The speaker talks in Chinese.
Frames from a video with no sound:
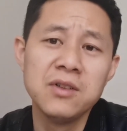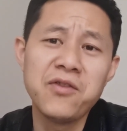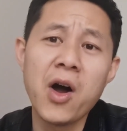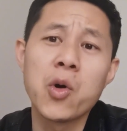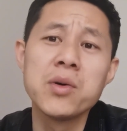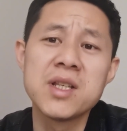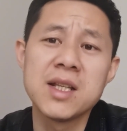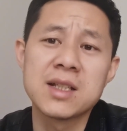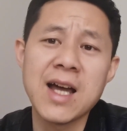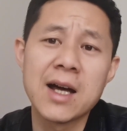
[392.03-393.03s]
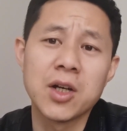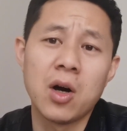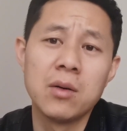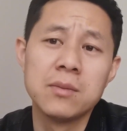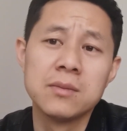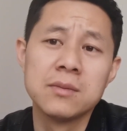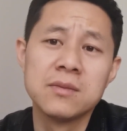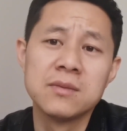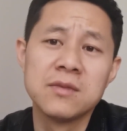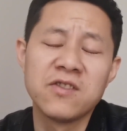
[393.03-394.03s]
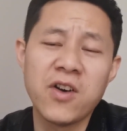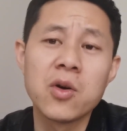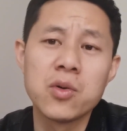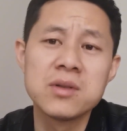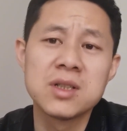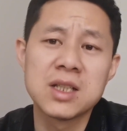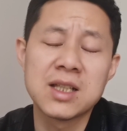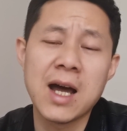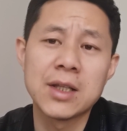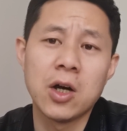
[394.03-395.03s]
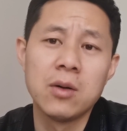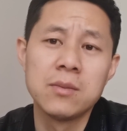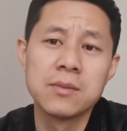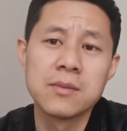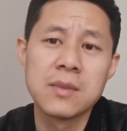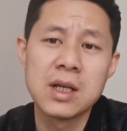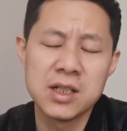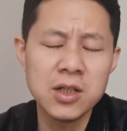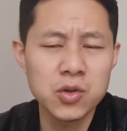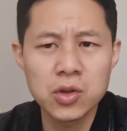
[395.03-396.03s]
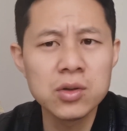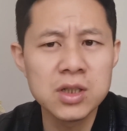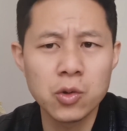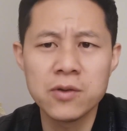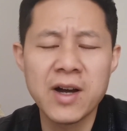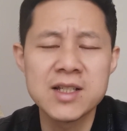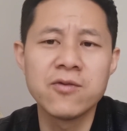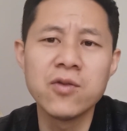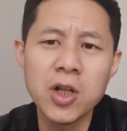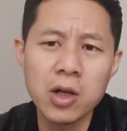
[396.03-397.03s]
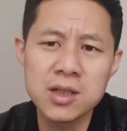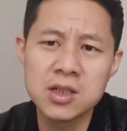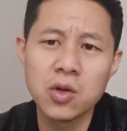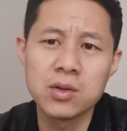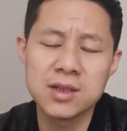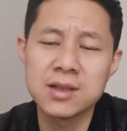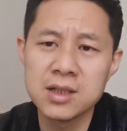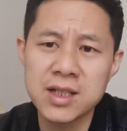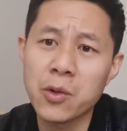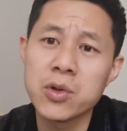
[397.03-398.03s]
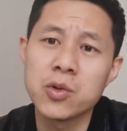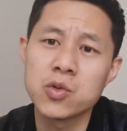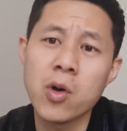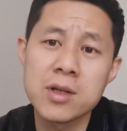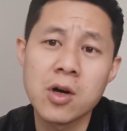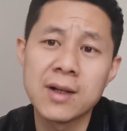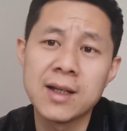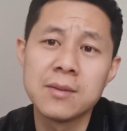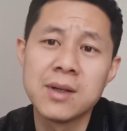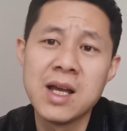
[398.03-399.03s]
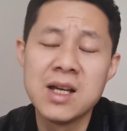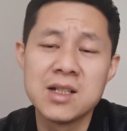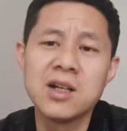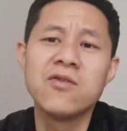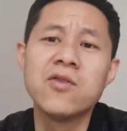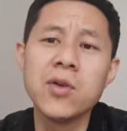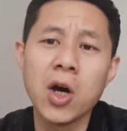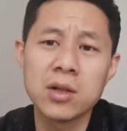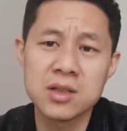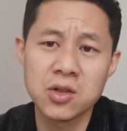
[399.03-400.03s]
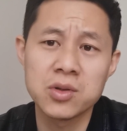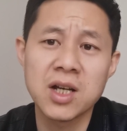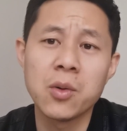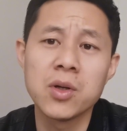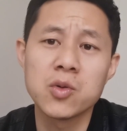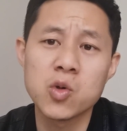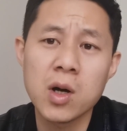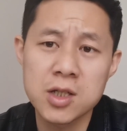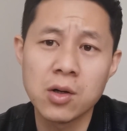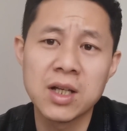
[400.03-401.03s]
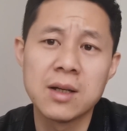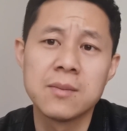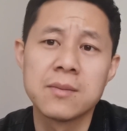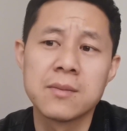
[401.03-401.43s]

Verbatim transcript: 放空自己的大脑，放空自己的大脑。人有时候你会发现，无聊的时候，人才会有创造力。人无聊的时候才会有创造力，